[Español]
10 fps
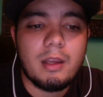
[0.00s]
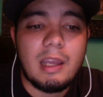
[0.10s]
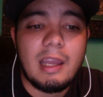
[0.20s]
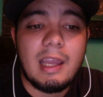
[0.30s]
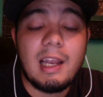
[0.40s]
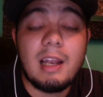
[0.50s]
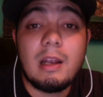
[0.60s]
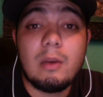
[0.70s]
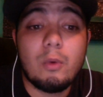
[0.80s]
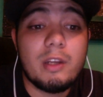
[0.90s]

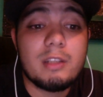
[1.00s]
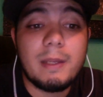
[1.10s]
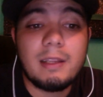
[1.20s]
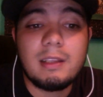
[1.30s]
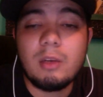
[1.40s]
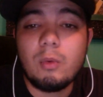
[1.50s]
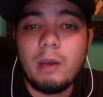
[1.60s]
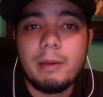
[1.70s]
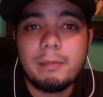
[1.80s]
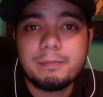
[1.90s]
El lunes
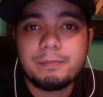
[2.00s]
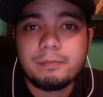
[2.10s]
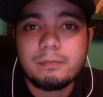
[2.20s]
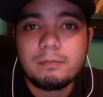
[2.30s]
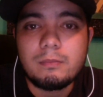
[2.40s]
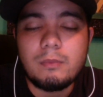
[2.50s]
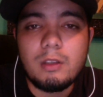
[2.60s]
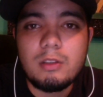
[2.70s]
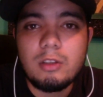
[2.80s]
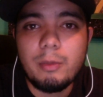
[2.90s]
29
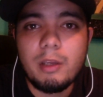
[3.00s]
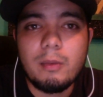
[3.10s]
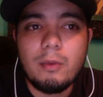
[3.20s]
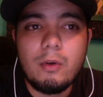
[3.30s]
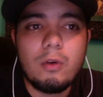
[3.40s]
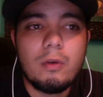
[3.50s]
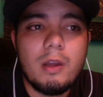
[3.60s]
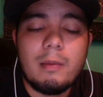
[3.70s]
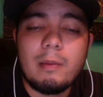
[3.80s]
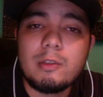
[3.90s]
si no me equivoco,
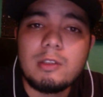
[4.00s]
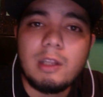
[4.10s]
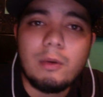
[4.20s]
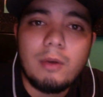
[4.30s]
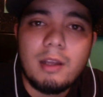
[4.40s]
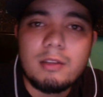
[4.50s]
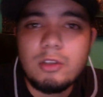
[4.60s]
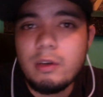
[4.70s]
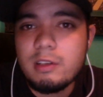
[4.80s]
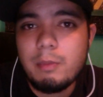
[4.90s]
vamos a saltar una
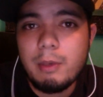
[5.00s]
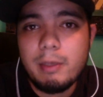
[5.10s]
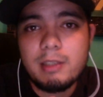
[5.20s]
canción que es el primer